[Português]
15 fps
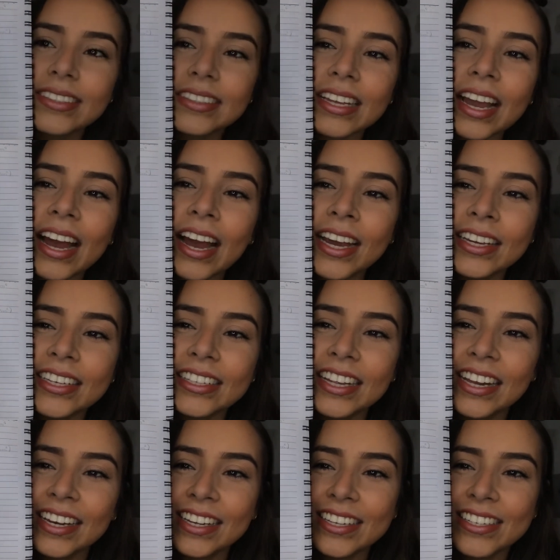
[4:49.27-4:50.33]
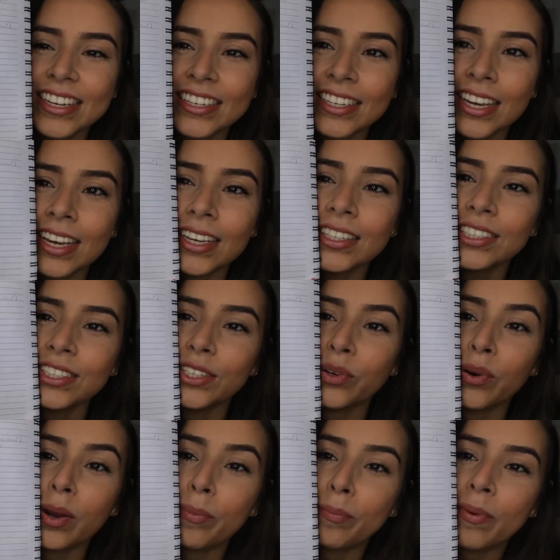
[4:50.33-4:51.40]
Ai, que delícia, gente. Eu
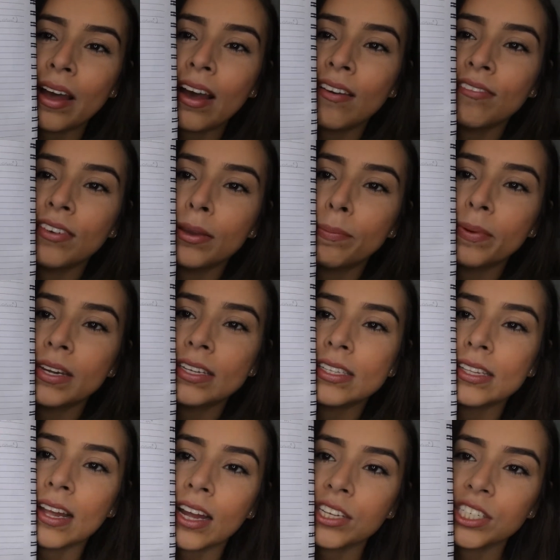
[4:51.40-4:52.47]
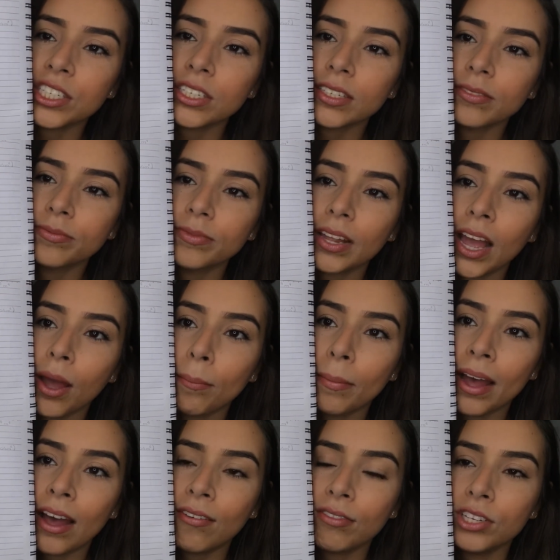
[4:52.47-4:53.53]
amava hiperestática.
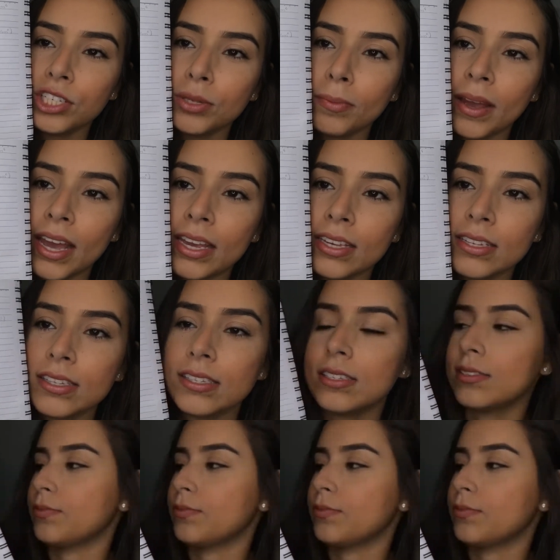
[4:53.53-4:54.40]
Amava demais.